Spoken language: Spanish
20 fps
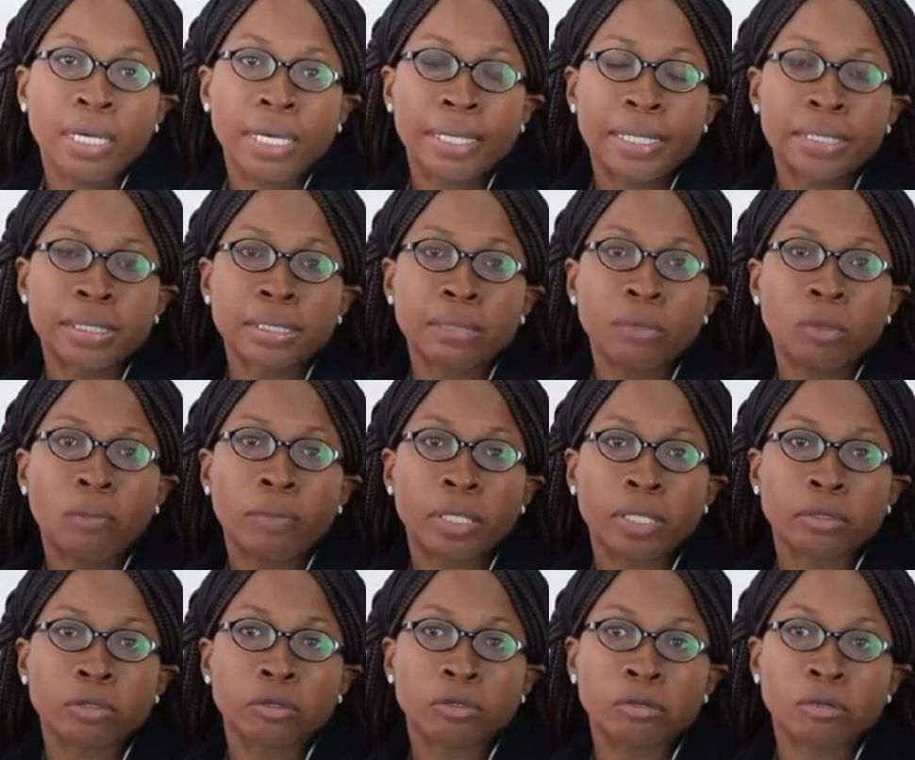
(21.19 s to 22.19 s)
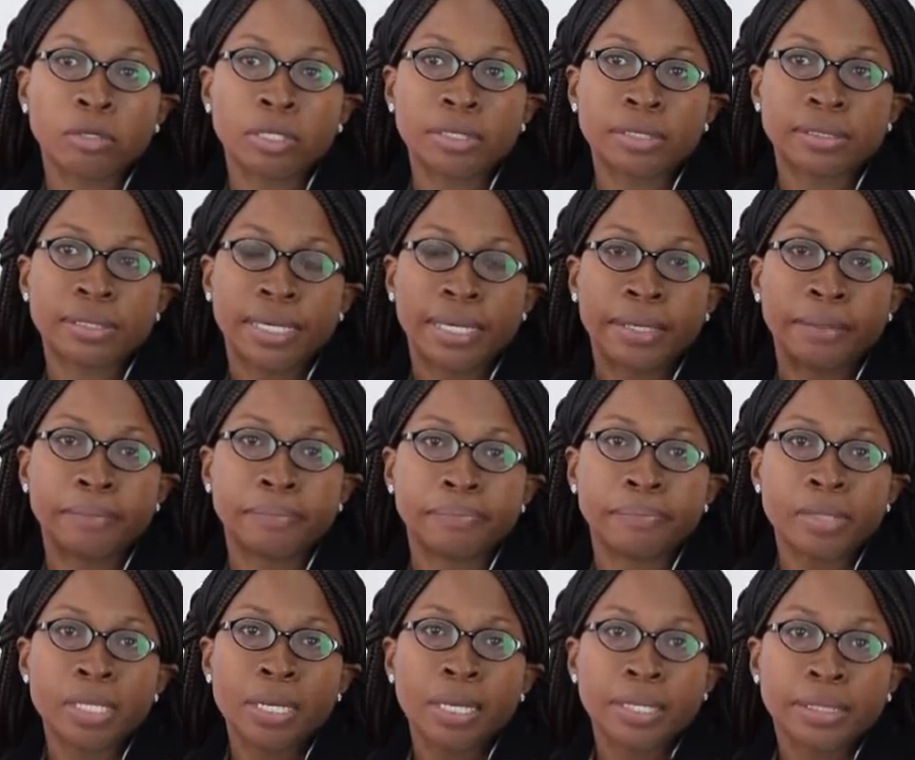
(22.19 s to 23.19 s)
en este momento
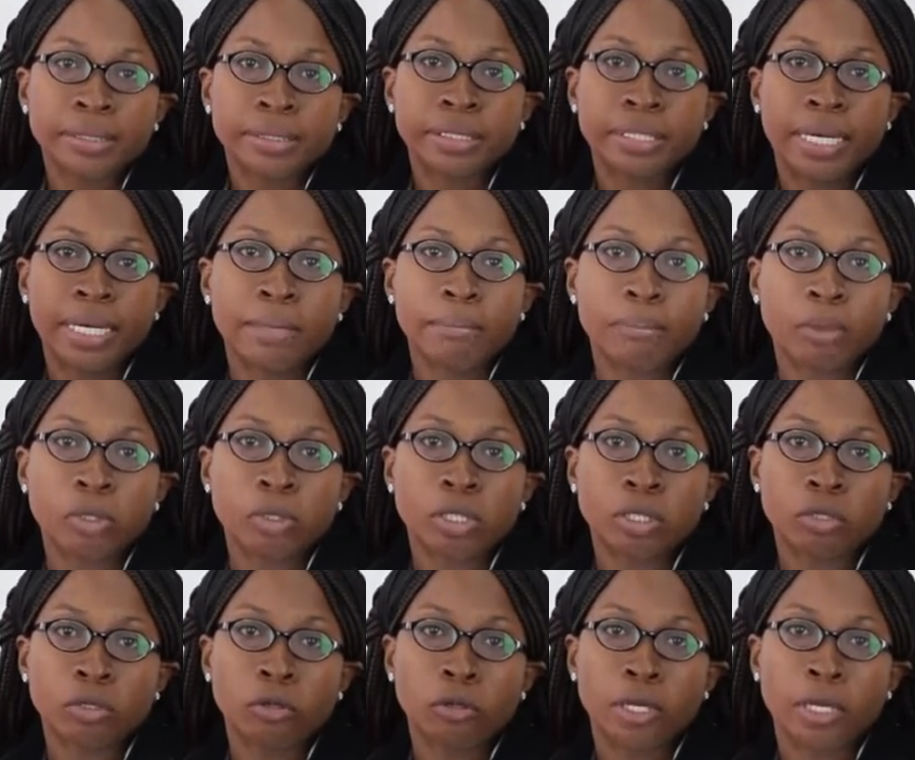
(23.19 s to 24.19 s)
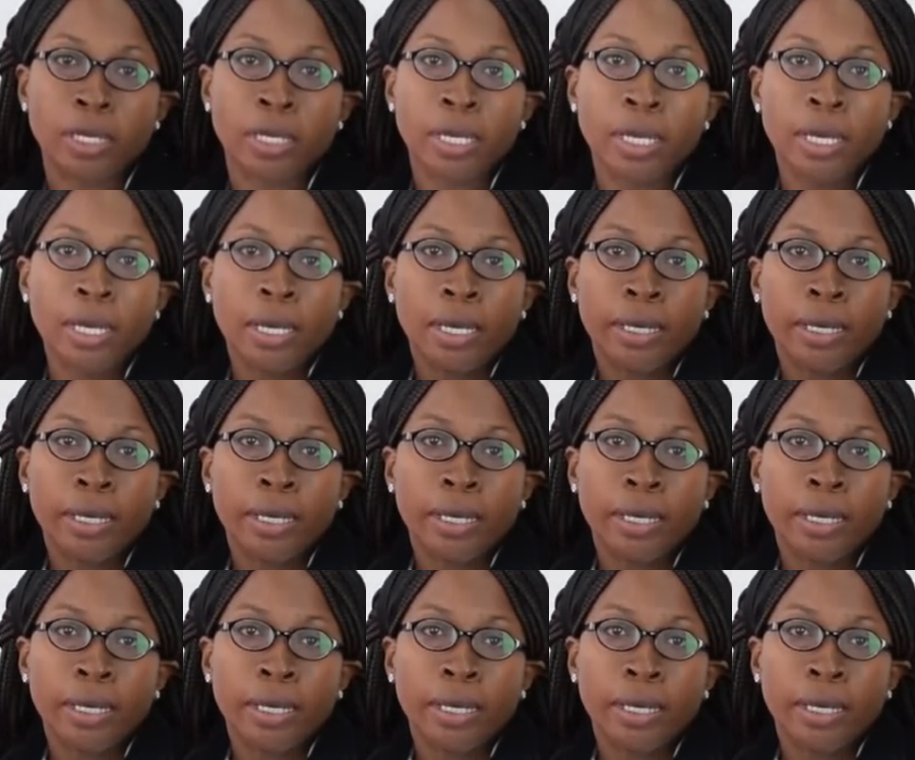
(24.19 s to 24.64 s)
están ya en proceso de